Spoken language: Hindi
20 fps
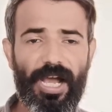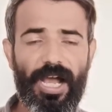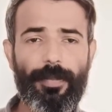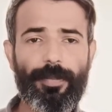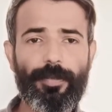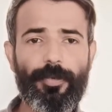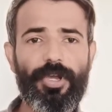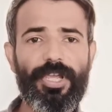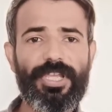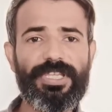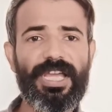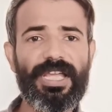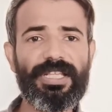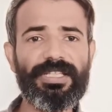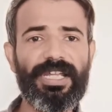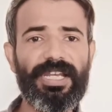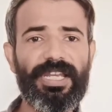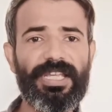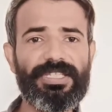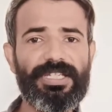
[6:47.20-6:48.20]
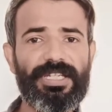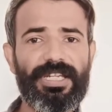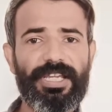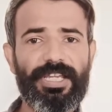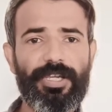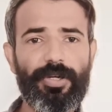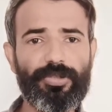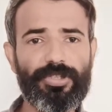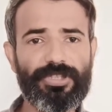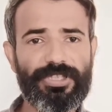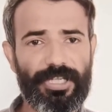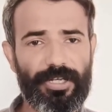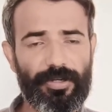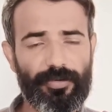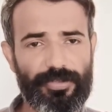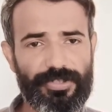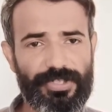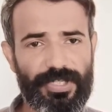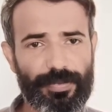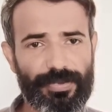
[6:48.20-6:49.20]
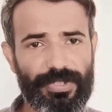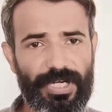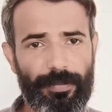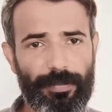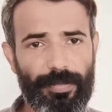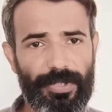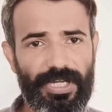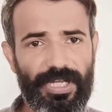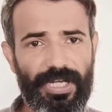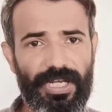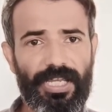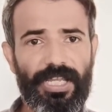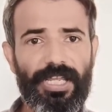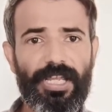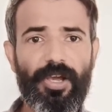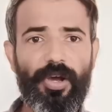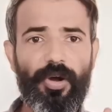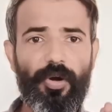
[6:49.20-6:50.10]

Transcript: आपको ये जानकारी अच्छी लगी हो तो चैनल को सब्सक्राइब भी करें